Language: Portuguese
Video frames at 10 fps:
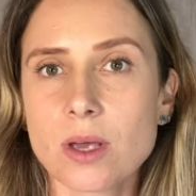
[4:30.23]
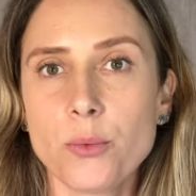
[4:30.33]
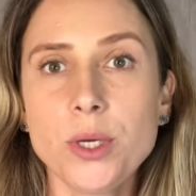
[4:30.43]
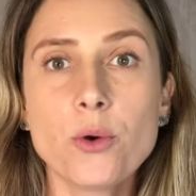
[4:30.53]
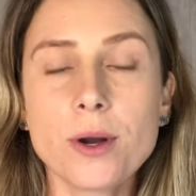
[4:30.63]
eu
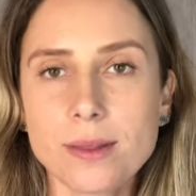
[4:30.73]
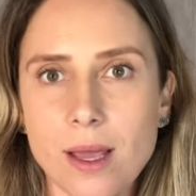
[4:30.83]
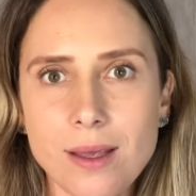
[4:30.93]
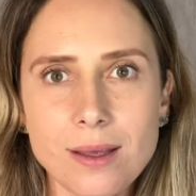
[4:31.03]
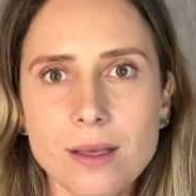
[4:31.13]

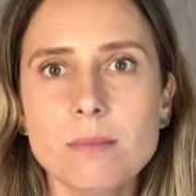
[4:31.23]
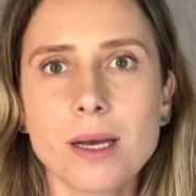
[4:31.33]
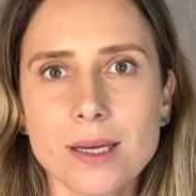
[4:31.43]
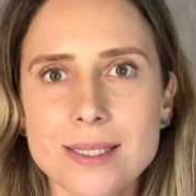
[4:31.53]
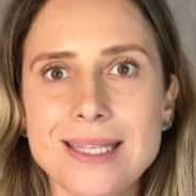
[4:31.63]
engordei e
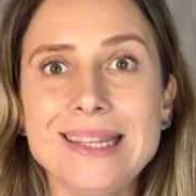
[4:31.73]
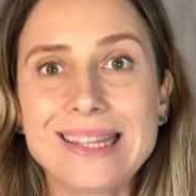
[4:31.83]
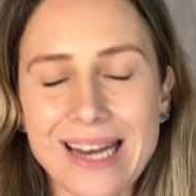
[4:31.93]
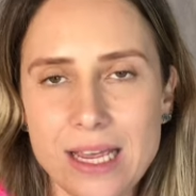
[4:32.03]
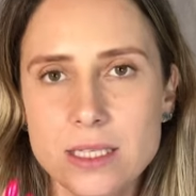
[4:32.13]
emagreci
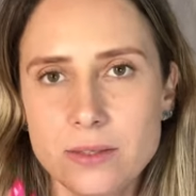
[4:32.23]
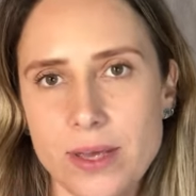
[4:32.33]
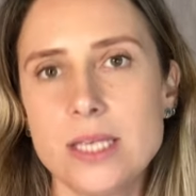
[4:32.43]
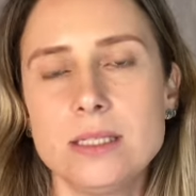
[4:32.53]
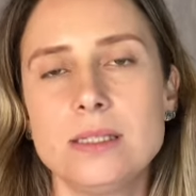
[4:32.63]
três
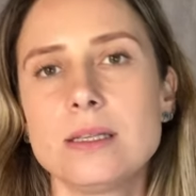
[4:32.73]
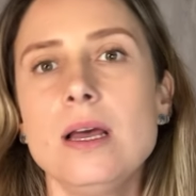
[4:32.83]
vezes.